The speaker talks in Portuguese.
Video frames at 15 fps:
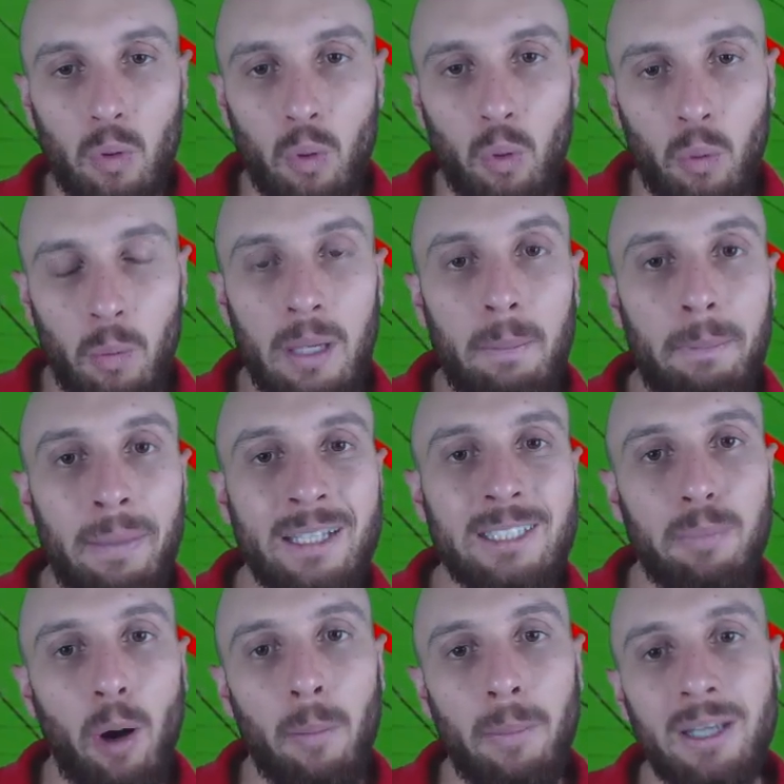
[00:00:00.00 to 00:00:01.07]
e
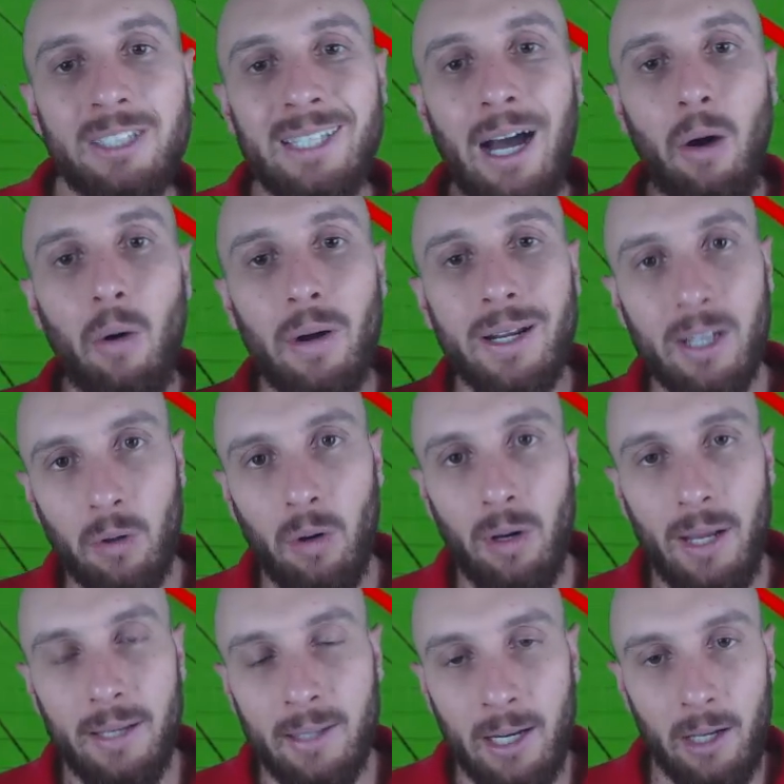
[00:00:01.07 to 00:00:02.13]
principalmente na hora da
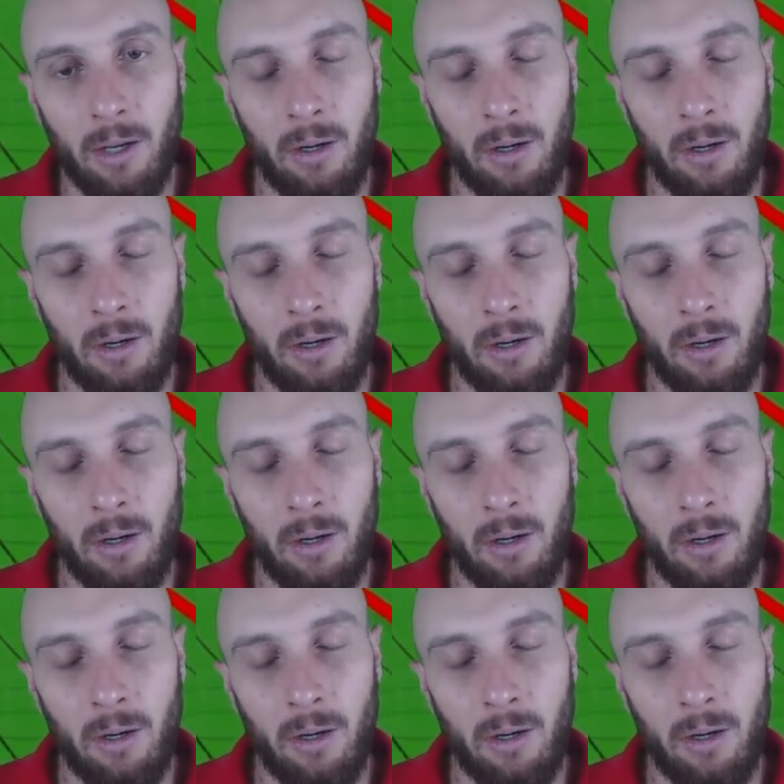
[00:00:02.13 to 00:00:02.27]
colheita, né?